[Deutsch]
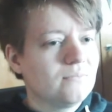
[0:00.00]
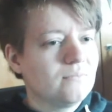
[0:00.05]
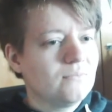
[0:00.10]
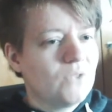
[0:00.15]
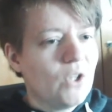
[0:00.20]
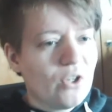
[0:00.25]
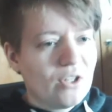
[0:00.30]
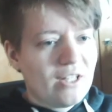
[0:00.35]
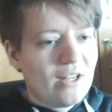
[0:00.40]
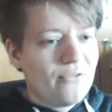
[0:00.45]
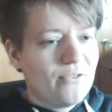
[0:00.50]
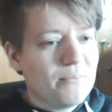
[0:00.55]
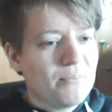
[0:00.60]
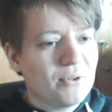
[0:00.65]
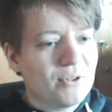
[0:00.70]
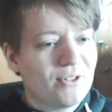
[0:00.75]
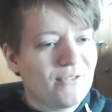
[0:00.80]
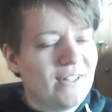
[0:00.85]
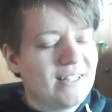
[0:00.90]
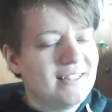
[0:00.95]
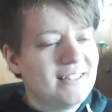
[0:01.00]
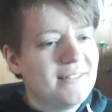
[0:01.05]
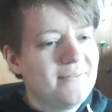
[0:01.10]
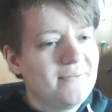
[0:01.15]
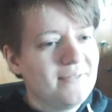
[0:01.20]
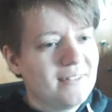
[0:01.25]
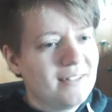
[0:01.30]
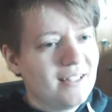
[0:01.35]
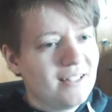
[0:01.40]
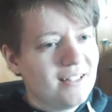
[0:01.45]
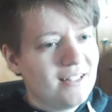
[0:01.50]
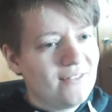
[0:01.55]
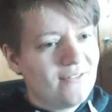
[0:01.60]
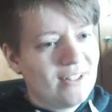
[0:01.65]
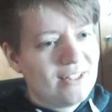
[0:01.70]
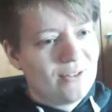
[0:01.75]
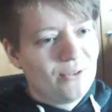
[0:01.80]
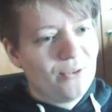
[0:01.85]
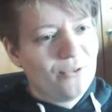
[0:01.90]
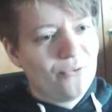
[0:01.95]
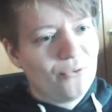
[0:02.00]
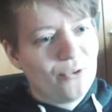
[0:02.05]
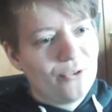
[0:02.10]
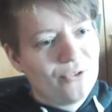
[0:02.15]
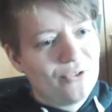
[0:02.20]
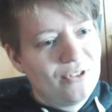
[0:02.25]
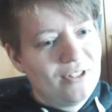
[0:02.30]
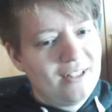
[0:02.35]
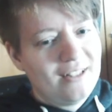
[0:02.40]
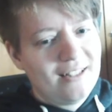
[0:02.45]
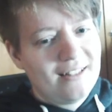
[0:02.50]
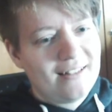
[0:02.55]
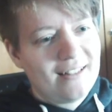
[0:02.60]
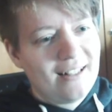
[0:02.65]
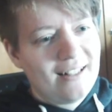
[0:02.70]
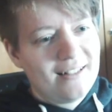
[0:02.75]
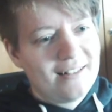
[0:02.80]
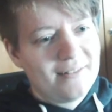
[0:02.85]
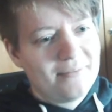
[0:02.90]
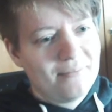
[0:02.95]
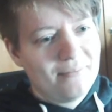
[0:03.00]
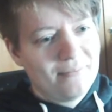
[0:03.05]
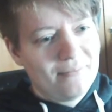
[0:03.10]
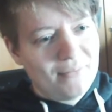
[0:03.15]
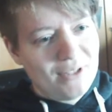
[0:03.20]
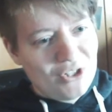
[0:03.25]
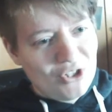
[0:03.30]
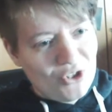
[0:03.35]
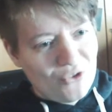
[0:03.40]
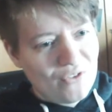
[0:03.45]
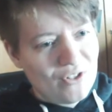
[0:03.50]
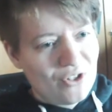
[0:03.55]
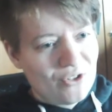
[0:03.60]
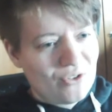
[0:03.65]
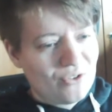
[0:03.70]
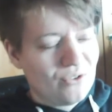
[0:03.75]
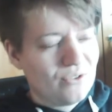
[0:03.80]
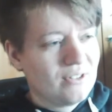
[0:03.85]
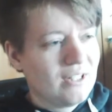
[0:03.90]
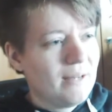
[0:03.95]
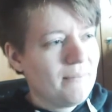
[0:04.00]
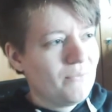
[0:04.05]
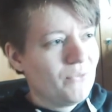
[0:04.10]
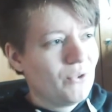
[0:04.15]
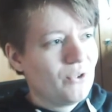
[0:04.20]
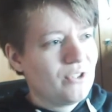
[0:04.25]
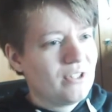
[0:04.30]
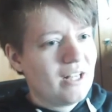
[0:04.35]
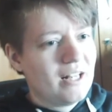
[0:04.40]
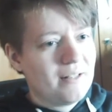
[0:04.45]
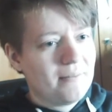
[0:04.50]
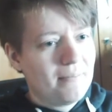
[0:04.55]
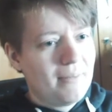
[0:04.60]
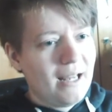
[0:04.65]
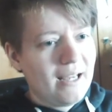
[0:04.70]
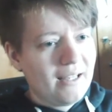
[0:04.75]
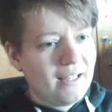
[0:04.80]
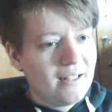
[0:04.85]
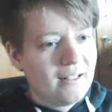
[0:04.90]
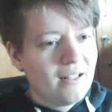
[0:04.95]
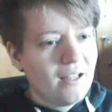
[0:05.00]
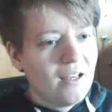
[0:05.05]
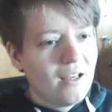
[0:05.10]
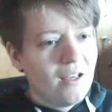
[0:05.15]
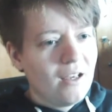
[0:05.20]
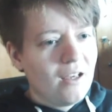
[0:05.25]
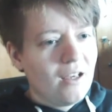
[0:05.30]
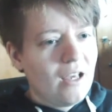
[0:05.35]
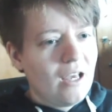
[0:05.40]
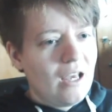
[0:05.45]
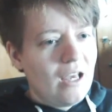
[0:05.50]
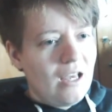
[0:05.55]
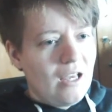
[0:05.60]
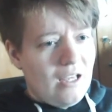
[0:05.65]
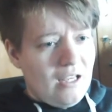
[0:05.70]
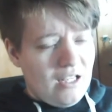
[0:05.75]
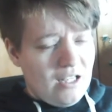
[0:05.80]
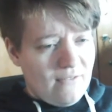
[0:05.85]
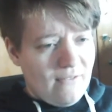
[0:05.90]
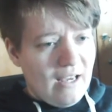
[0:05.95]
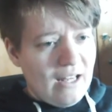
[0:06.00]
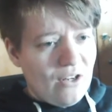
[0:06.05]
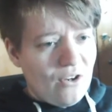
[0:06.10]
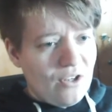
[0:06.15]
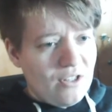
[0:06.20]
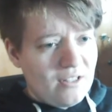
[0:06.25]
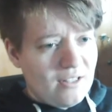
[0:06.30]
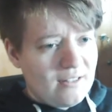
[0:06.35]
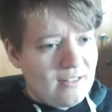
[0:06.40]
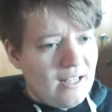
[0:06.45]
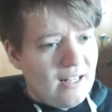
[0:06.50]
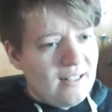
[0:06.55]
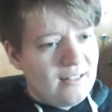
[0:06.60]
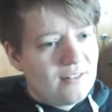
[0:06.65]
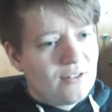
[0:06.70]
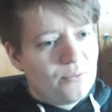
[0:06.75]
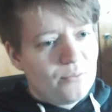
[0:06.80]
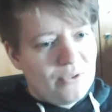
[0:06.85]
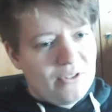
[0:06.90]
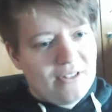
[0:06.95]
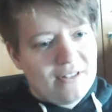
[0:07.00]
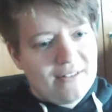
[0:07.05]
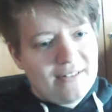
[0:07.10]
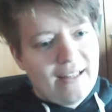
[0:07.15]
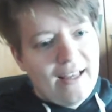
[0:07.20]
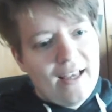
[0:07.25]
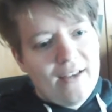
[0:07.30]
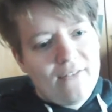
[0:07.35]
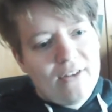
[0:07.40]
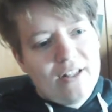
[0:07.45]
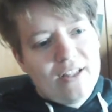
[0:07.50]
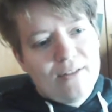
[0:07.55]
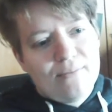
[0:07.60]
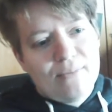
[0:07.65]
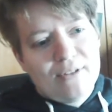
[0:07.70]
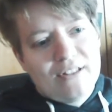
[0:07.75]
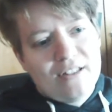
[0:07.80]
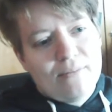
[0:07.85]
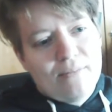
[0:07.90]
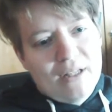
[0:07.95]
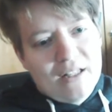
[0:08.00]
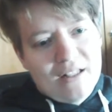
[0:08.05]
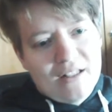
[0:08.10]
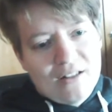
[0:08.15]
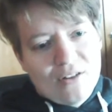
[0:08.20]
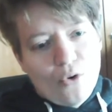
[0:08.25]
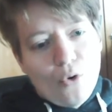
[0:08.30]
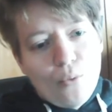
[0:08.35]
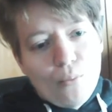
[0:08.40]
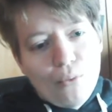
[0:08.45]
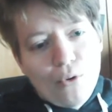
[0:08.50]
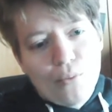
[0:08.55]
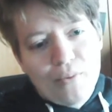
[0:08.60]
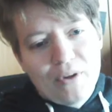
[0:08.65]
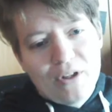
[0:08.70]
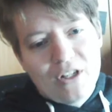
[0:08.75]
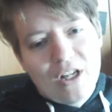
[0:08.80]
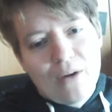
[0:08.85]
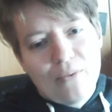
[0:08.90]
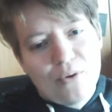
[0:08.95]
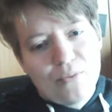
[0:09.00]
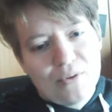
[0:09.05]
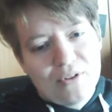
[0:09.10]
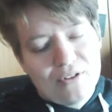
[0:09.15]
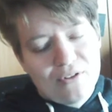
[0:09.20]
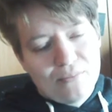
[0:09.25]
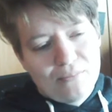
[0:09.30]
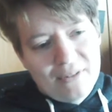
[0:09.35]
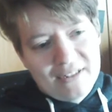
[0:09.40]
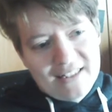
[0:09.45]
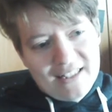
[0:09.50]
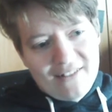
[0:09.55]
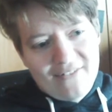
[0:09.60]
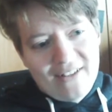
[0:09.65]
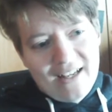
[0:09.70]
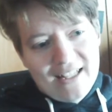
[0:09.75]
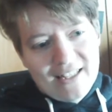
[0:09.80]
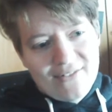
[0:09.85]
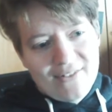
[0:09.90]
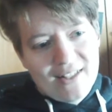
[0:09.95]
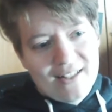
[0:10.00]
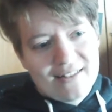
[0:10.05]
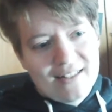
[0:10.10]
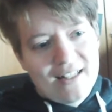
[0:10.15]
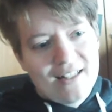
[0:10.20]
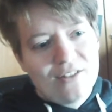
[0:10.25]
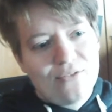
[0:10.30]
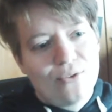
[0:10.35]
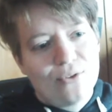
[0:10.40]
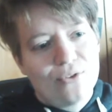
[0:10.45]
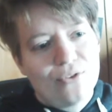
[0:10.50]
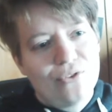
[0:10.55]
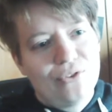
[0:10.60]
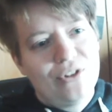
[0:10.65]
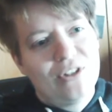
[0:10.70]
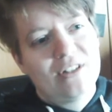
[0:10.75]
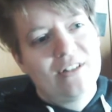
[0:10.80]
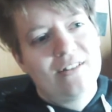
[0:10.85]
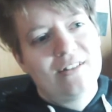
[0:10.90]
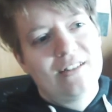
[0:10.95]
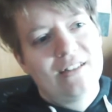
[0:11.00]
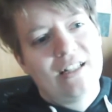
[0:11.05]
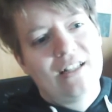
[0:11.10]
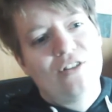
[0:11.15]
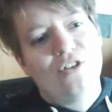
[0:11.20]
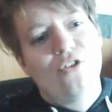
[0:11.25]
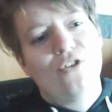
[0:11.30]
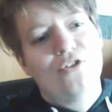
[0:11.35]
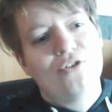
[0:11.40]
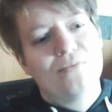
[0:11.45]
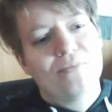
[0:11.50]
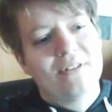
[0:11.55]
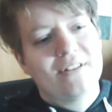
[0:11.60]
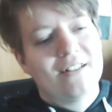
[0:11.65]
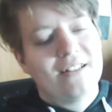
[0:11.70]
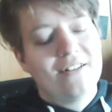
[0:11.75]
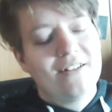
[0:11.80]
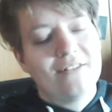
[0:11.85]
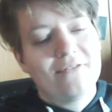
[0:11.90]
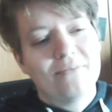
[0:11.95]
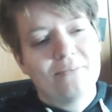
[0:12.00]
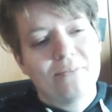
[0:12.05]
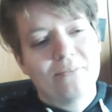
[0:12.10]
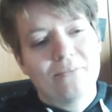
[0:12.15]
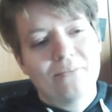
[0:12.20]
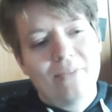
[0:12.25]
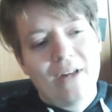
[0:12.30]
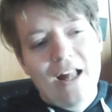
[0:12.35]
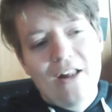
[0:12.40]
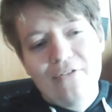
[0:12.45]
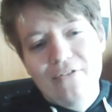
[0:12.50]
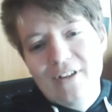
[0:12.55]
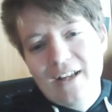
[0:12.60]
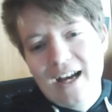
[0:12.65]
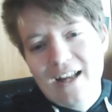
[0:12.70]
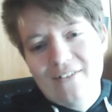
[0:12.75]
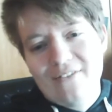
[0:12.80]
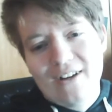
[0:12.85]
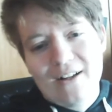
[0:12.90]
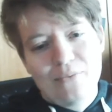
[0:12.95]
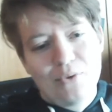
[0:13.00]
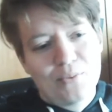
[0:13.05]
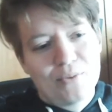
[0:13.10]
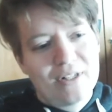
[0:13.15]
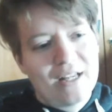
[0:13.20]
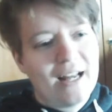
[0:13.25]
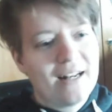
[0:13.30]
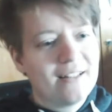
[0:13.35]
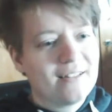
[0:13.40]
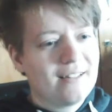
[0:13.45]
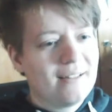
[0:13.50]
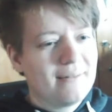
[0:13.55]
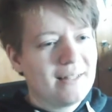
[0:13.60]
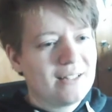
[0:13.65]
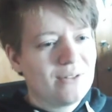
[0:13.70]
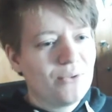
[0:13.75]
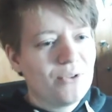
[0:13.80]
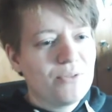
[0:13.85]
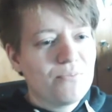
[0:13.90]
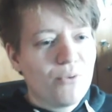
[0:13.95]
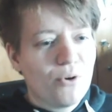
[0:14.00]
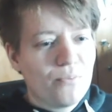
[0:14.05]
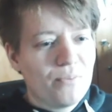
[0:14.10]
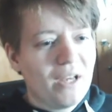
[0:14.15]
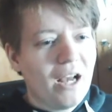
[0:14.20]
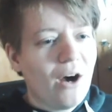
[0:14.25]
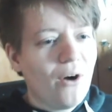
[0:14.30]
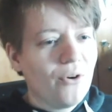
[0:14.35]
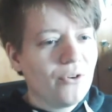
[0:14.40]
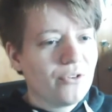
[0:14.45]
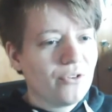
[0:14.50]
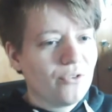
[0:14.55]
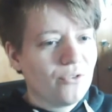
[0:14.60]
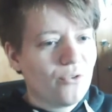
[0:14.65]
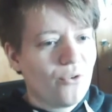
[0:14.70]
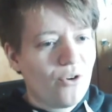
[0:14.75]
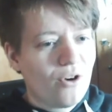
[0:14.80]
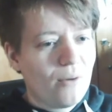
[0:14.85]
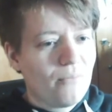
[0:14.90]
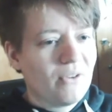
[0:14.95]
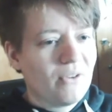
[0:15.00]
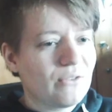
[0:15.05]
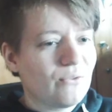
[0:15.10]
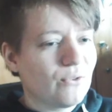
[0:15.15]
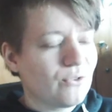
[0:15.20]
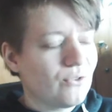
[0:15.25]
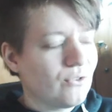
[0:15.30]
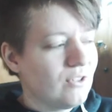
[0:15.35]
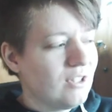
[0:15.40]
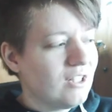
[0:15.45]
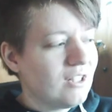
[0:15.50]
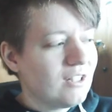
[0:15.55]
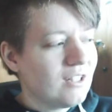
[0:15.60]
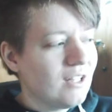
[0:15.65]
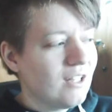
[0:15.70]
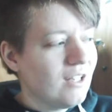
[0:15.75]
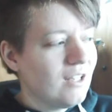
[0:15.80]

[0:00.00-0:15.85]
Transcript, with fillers: Doch, ja, 4.27. Äh, die Version funktioniert jetzt halt mit Twitch zusammen durch halt ein Plugin. Ich werde euch das alles so ein bisschen zeigen, wenn ich ein bisschen mehr rumprobiert habe, ein bisschen besser weiß, wie das alles funktioniert, dass ich halt auch euch ein bisschen helfen kann, weil momentan ist ja mehr so, ich probiere aus und gucke, ob funktioniert.